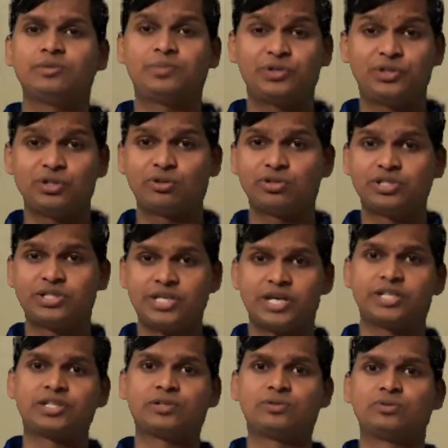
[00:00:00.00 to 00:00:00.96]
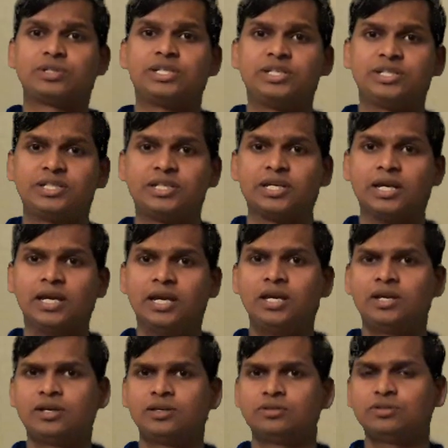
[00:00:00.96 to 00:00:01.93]
तो वीडियो को शेयर जरूर कीजिए
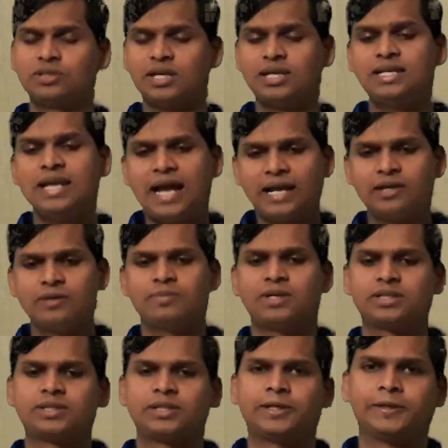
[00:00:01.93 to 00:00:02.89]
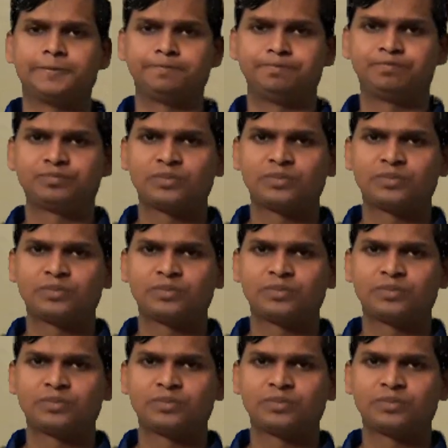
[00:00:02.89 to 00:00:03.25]
तो चलिए आगे बढ़ते हैं